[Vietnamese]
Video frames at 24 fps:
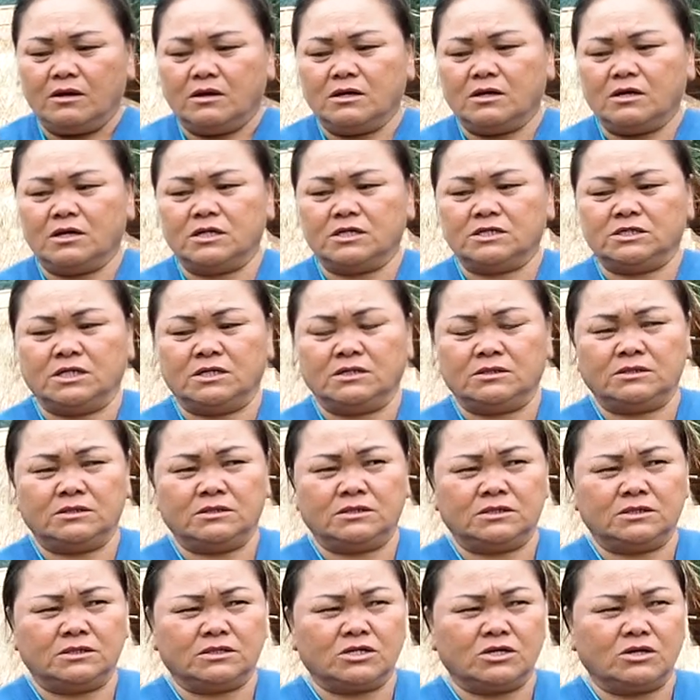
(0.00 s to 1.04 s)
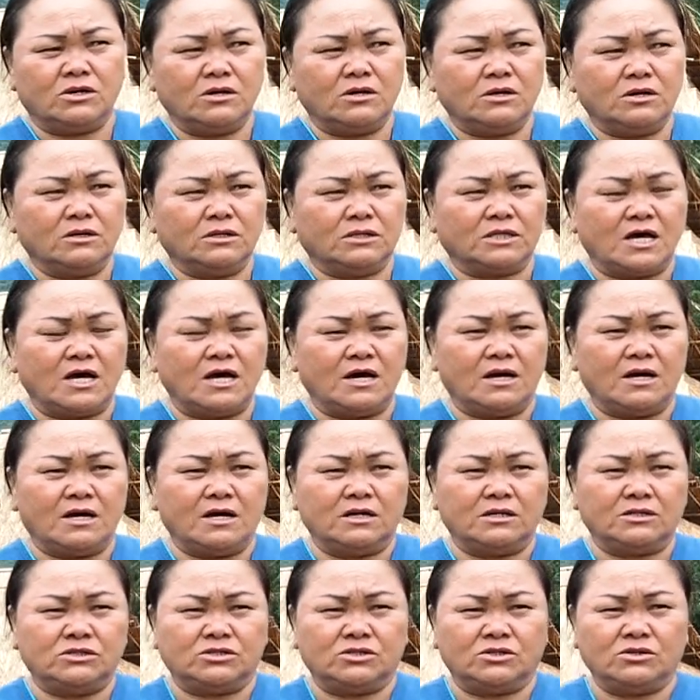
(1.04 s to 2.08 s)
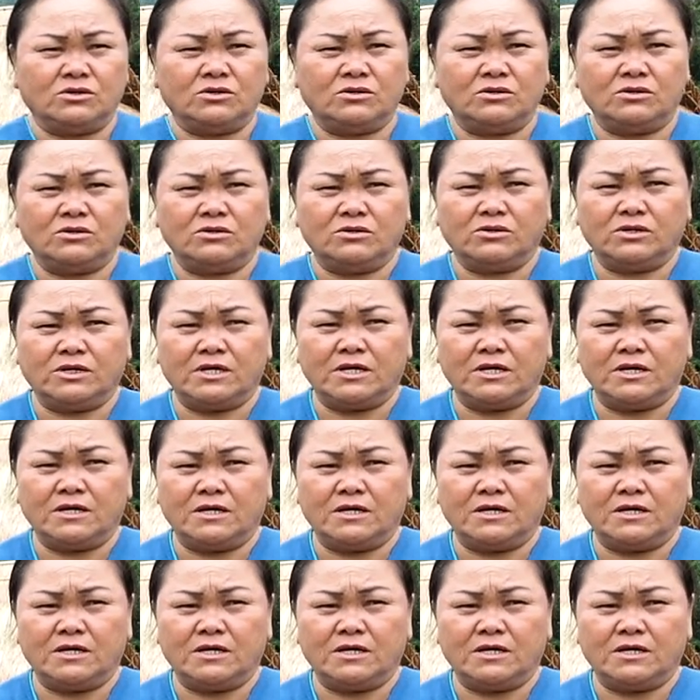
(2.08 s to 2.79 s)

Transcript: Ờ, rằng cho ta cho